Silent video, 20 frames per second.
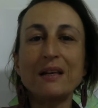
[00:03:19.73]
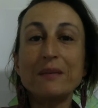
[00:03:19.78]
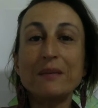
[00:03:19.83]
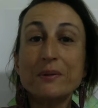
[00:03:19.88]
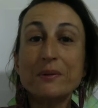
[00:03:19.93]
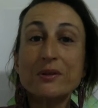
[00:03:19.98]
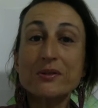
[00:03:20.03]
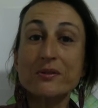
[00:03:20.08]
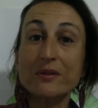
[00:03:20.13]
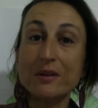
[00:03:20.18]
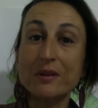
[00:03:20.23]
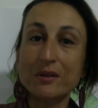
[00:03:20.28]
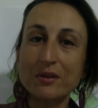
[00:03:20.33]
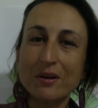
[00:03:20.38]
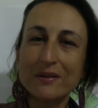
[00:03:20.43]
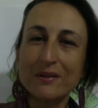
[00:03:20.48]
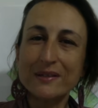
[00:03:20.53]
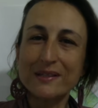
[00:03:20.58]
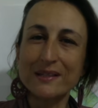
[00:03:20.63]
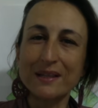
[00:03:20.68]
le persone
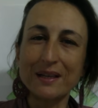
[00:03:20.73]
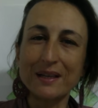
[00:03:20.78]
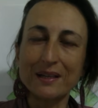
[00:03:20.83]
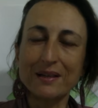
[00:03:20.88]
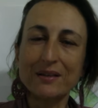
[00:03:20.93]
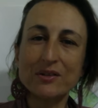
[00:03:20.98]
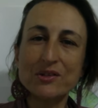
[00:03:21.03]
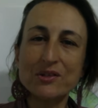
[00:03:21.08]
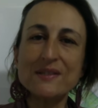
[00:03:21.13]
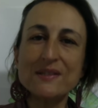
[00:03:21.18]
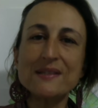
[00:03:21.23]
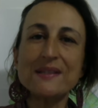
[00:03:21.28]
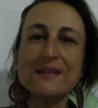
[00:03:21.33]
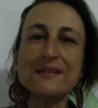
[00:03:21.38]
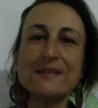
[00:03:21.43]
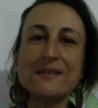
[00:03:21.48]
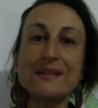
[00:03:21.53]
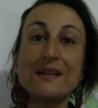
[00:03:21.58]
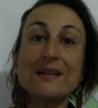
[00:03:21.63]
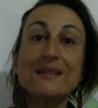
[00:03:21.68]
tossiche e
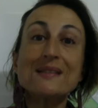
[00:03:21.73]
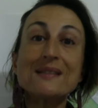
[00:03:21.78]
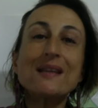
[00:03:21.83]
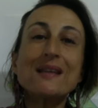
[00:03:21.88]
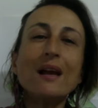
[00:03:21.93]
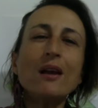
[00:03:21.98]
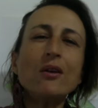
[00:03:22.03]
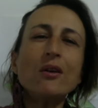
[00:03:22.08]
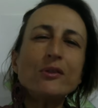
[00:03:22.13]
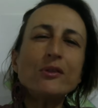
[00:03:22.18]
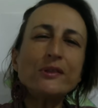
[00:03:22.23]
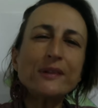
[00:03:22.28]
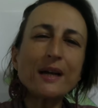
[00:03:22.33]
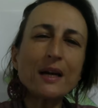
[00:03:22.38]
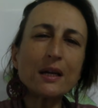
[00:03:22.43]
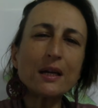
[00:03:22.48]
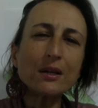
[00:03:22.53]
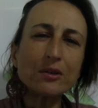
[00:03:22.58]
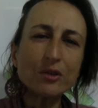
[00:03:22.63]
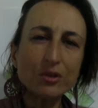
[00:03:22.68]
narcisistiche si
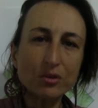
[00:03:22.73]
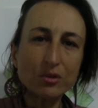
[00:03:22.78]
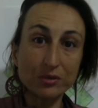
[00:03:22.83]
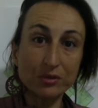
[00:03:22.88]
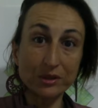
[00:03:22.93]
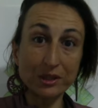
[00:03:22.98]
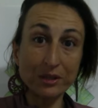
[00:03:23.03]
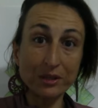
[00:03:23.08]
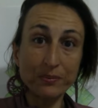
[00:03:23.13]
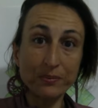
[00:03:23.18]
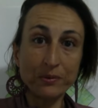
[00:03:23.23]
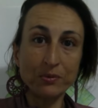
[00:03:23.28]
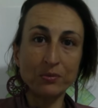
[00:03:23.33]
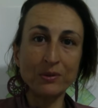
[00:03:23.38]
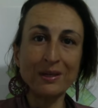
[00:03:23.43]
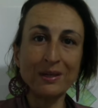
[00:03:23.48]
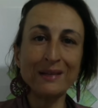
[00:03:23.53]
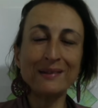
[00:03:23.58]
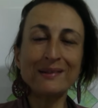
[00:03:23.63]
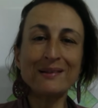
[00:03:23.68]
allontanano ancora di più,
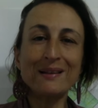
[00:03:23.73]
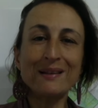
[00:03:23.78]
le,